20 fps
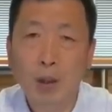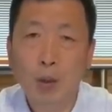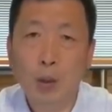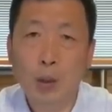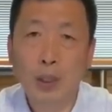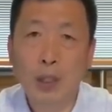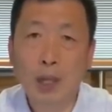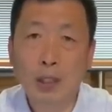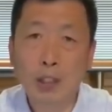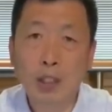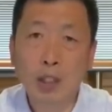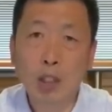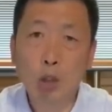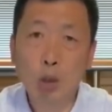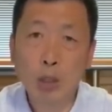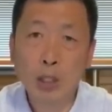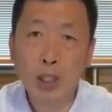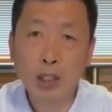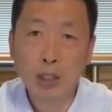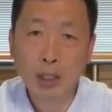我当时
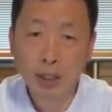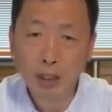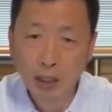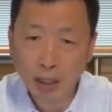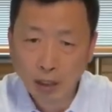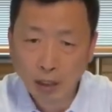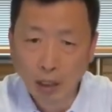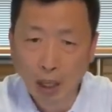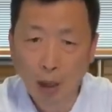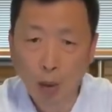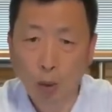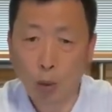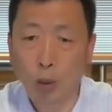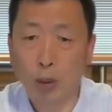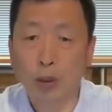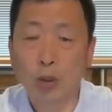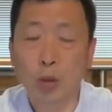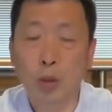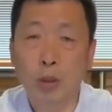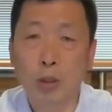顺着声音找
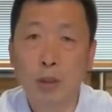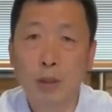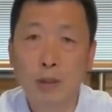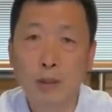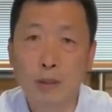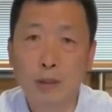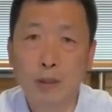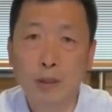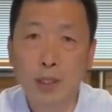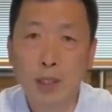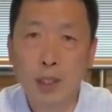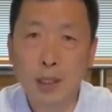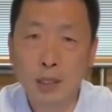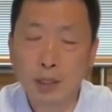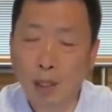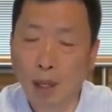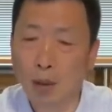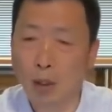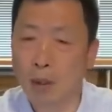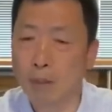过去，仔细
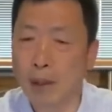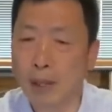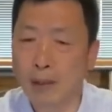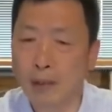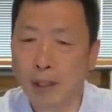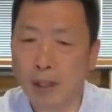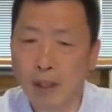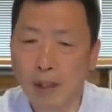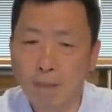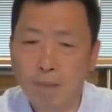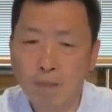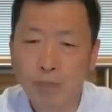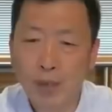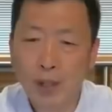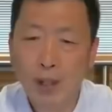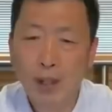找了半天，